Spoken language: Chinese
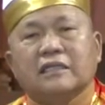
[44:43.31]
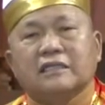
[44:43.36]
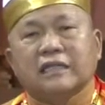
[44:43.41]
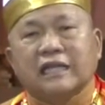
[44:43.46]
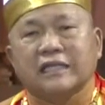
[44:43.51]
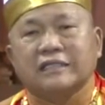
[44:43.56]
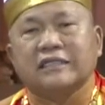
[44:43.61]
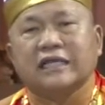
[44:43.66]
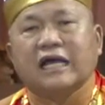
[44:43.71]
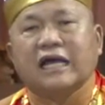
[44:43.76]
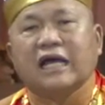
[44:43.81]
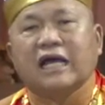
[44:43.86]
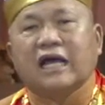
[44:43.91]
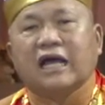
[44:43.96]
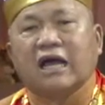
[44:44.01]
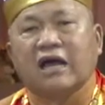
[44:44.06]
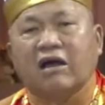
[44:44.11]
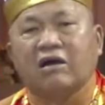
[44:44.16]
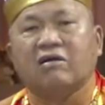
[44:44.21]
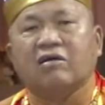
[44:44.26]
大家
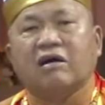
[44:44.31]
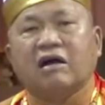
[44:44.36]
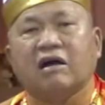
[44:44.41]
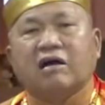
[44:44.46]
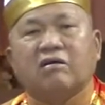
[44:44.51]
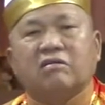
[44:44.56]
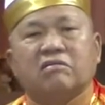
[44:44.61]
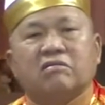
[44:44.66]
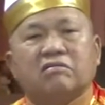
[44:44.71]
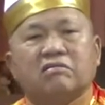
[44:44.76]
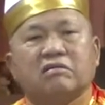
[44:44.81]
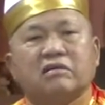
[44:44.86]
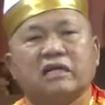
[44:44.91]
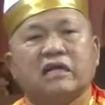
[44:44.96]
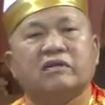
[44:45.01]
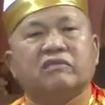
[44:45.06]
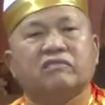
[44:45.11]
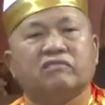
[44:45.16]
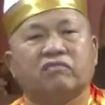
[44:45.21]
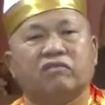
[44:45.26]
好好
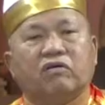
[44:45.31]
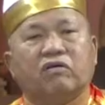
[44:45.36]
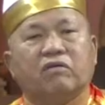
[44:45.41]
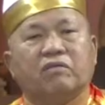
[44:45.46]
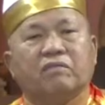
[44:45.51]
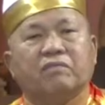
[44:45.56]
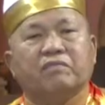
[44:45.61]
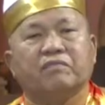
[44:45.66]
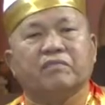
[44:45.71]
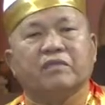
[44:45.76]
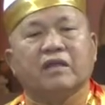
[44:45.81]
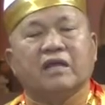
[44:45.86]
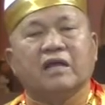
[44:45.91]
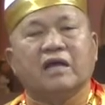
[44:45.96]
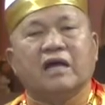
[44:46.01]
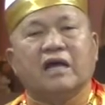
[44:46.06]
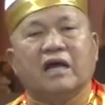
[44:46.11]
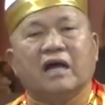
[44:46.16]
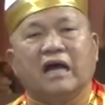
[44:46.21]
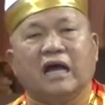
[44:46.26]
念佛，
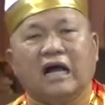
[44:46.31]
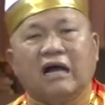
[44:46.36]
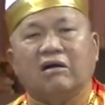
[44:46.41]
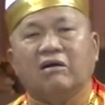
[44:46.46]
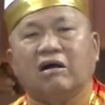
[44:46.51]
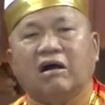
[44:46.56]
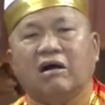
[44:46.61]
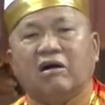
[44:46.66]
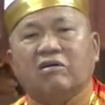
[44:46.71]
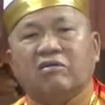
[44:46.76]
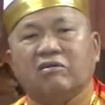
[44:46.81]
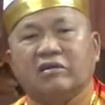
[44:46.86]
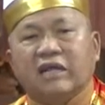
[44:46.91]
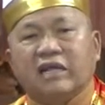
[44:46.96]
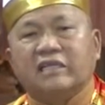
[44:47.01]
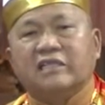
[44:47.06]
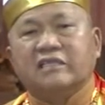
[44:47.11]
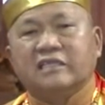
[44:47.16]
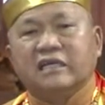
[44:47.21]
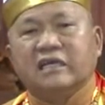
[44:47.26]
好好
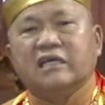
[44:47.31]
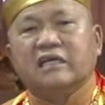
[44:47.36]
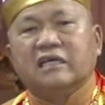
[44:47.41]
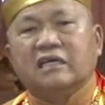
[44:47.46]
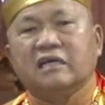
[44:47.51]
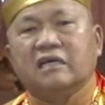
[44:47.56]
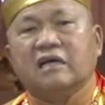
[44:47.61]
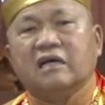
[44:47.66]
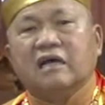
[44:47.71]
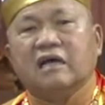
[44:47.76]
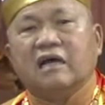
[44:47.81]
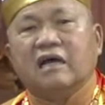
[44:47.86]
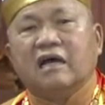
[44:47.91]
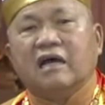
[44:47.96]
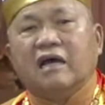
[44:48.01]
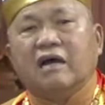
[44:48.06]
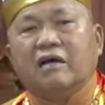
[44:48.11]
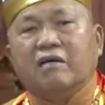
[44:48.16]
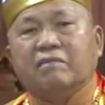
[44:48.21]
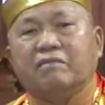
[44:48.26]
念经，
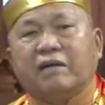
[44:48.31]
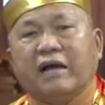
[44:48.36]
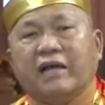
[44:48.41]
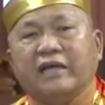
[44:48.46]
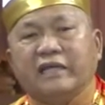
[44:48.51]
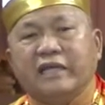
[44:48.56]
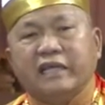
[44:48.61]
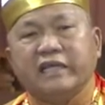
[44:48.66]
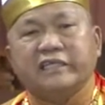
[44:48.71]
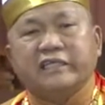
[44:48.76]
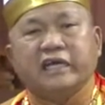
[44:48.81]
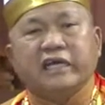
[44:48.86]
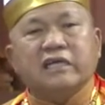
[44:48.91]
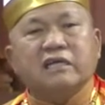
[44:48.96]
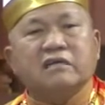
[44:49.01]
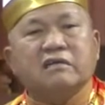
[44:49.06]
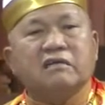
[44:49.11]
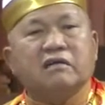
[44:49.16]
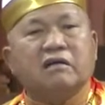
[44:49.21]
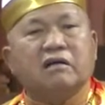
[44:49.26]
把易
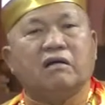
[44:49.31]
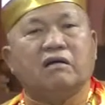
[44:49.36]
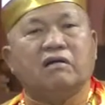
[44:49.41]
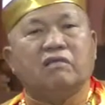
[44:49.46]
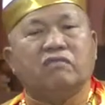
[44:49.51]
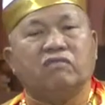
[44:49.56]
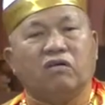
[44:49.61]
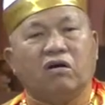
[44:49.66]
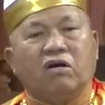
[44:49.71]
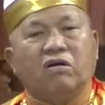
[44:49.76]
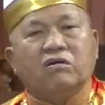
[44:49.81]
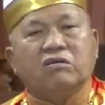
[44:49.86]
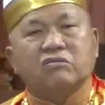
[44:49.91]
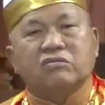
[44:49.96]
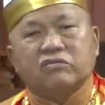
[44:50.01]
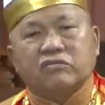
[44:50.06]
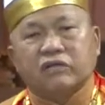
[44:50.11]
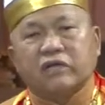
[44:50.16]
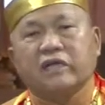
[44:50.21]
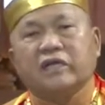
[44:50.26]
经、风
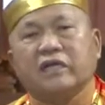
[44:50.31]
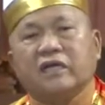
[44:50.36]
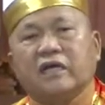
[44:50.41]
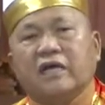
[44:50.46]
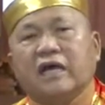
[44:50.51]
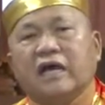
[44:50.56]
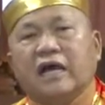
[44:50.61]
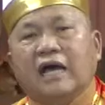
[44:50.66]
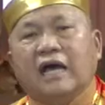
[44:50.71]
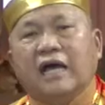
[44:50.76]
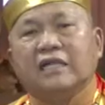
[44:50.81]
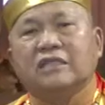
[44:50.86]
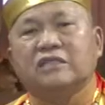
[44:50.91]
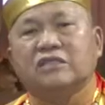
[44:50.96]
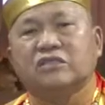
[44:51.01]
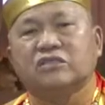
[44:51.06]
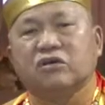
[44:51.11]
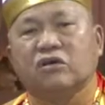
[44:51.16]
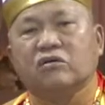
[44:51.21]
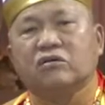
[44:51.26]
水
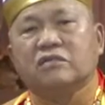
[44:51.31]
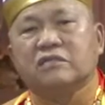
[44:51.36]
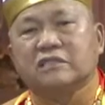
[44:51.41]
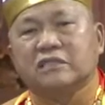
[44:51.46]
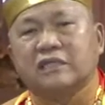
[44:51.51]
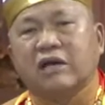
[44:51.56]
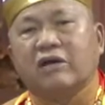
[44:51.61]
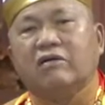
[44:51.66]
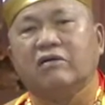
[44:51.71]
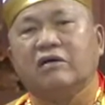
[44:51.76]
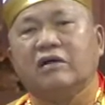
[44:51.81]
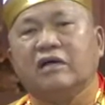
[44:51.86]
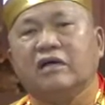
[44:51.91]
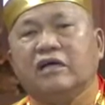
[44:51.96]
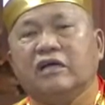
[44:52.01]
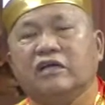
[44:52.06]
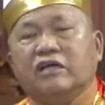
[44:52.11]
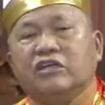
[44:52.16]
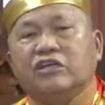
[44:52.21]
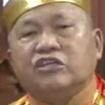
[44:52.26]
和宗教
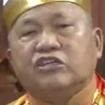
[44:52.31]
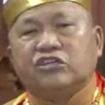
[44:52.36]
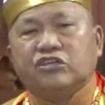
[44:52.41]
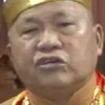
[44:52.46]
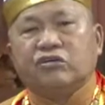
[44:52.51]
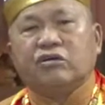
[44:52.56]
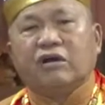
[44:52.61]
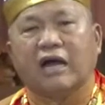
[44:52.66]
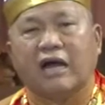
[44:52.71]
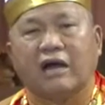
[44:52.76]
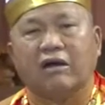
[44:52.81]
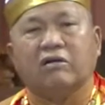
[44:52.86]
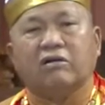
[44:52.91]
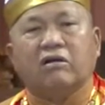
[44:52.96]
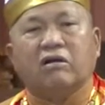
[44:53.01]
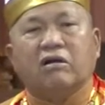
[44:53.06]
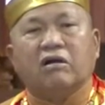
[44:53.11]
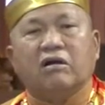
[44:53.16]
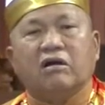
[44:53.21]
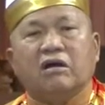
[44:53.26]
修好，